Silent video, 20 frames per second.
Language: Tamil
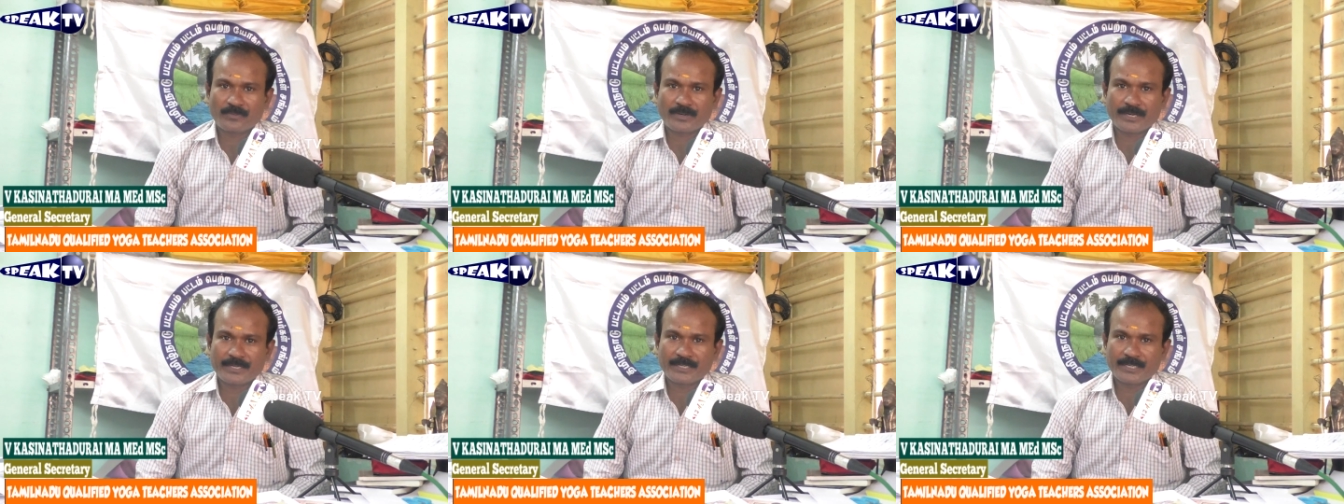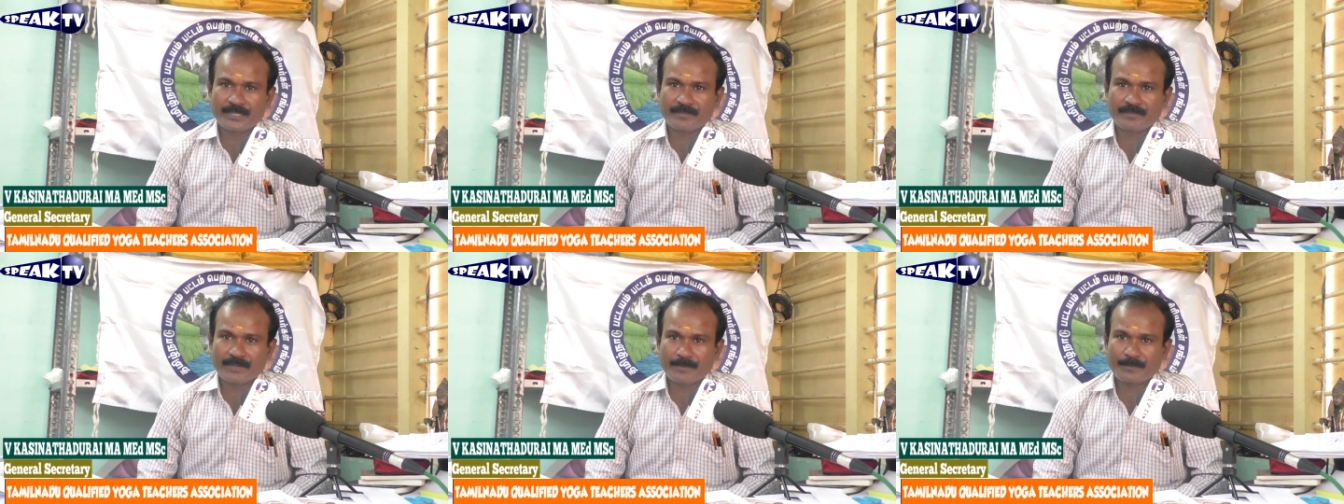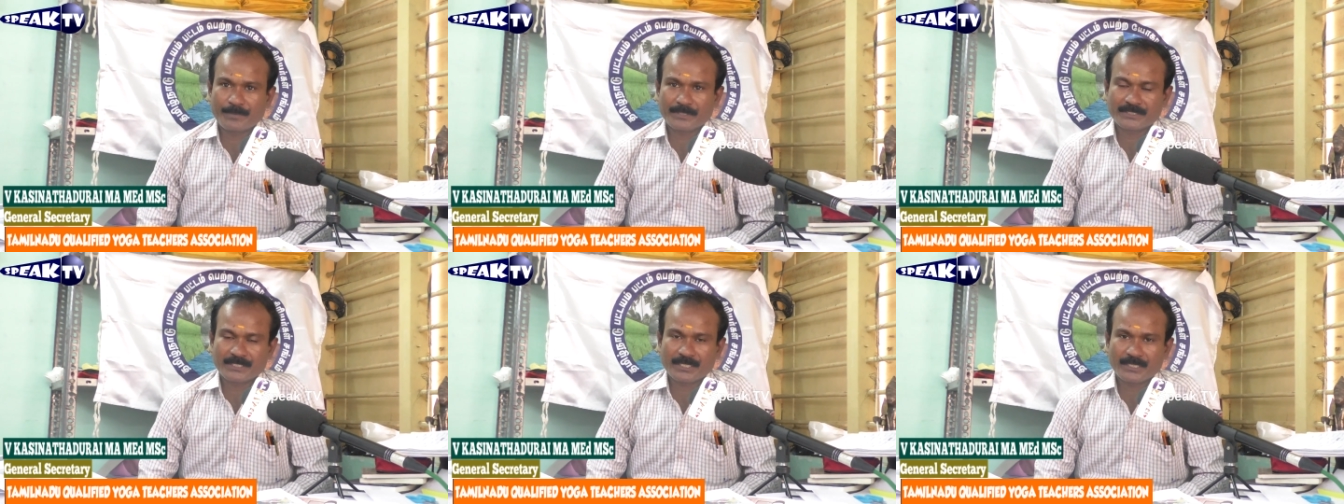வாய் நாடி
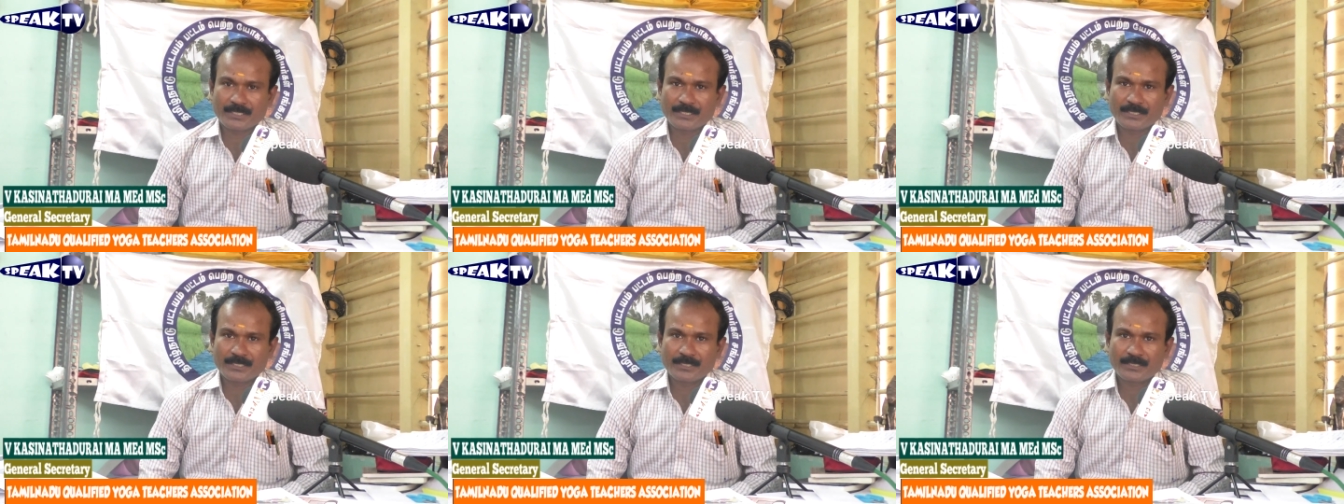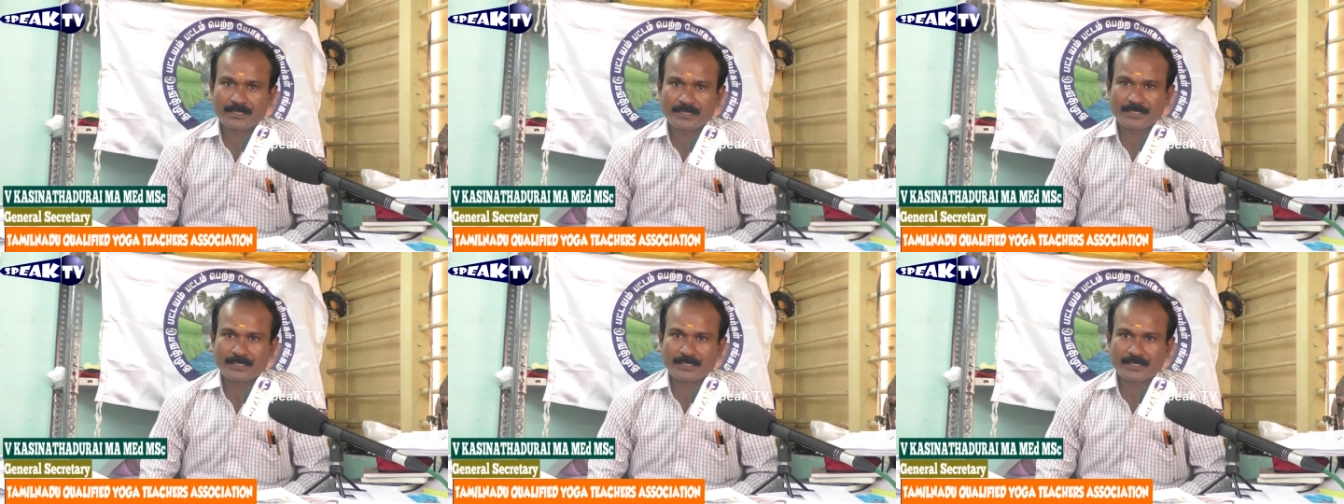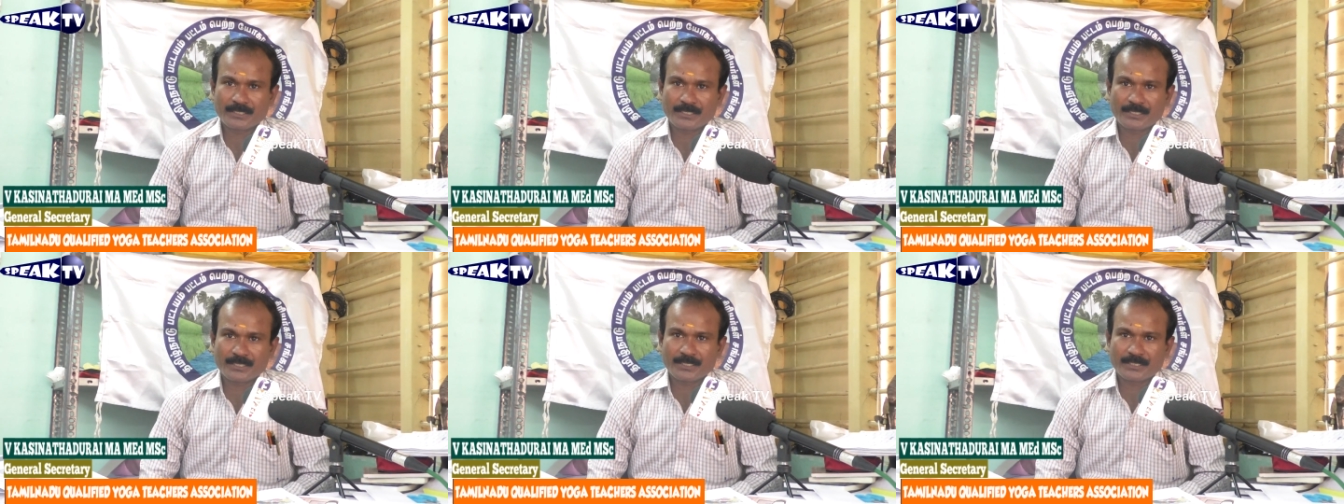வாய்ப்பு செயல்
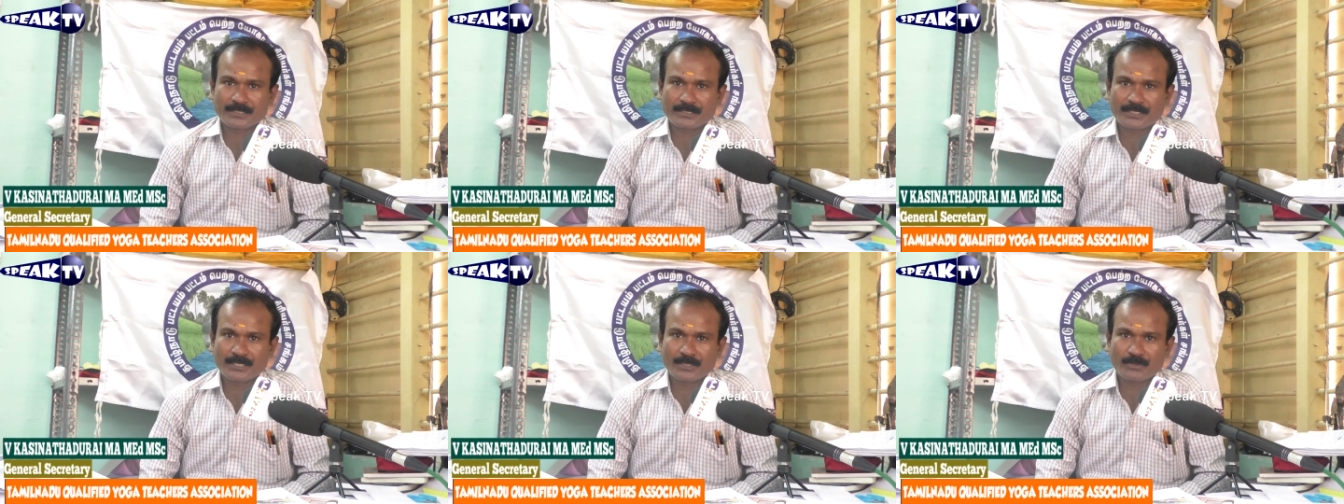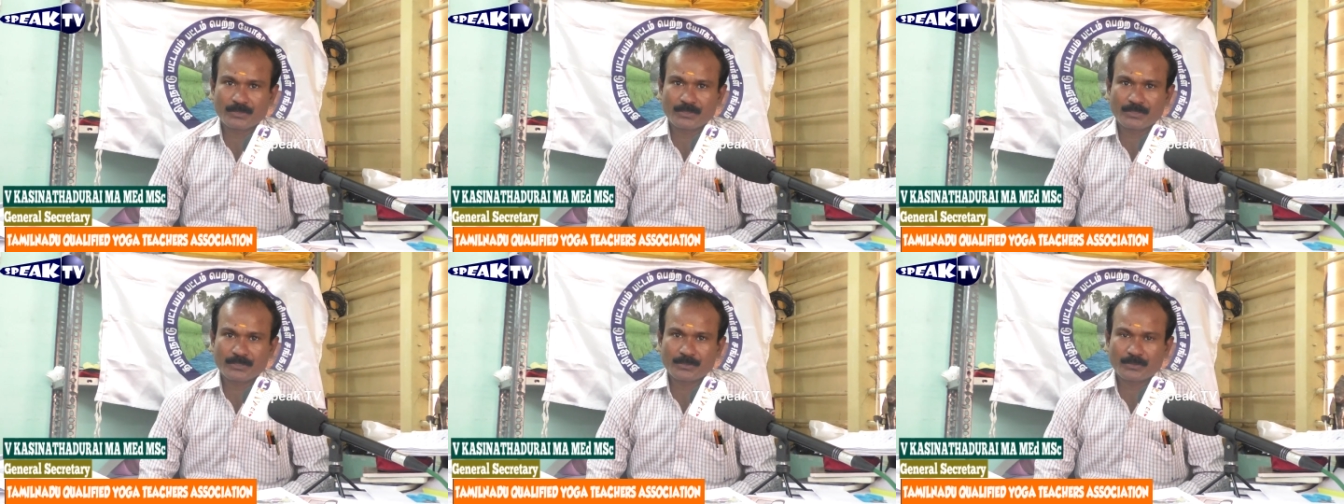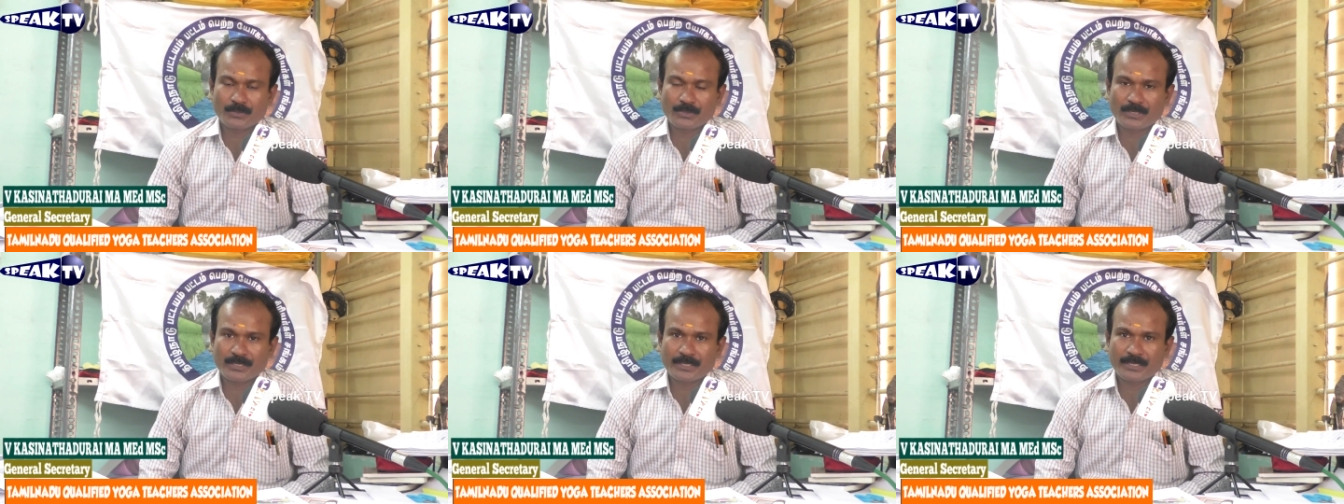என்ற
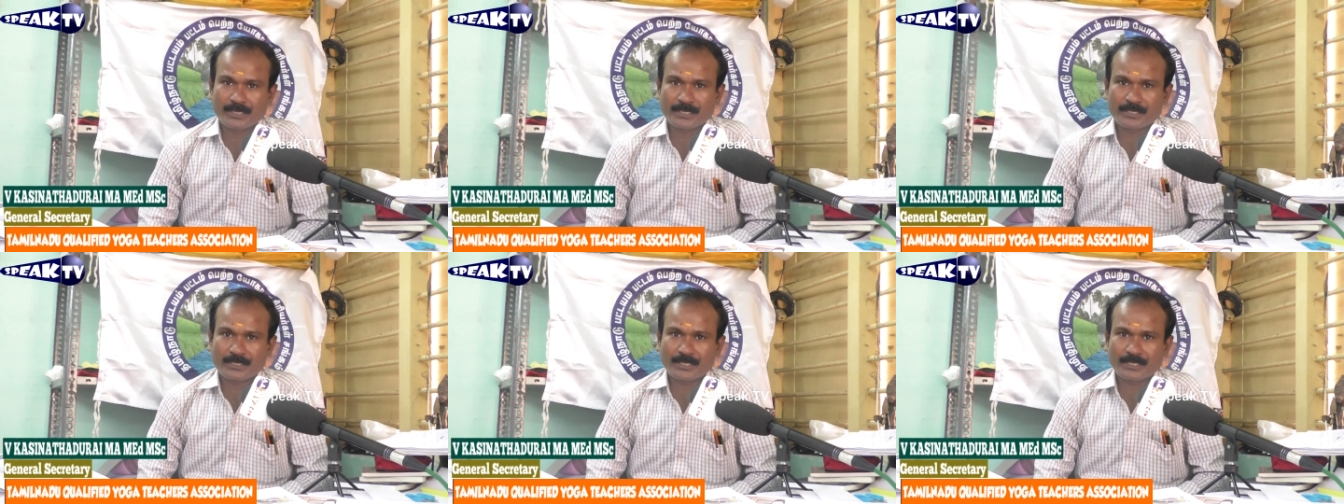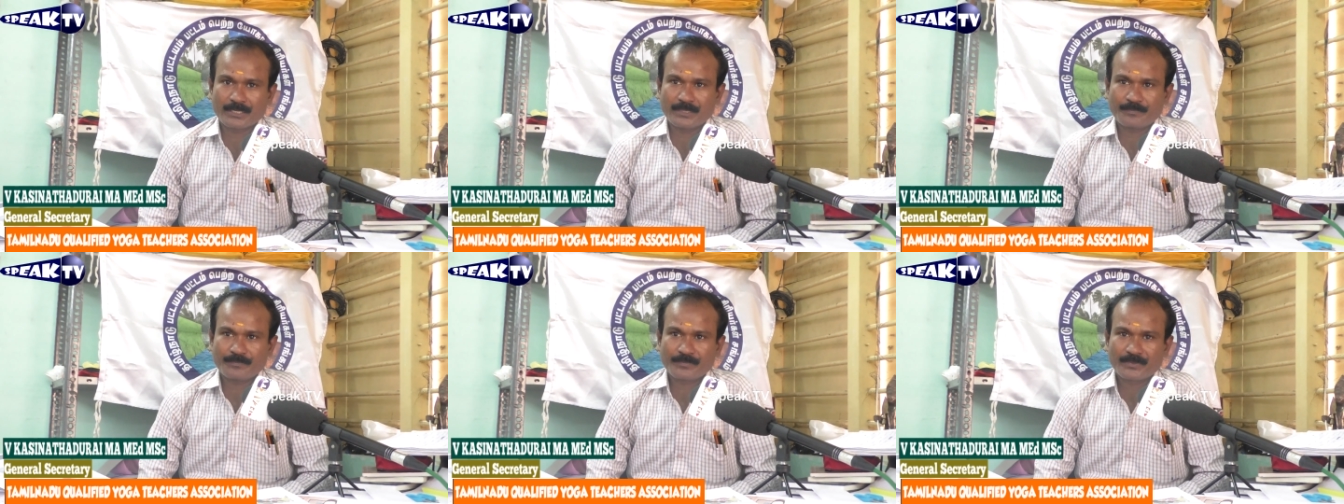திருவள்ளுவர் குரலுக்கு ஏற்ற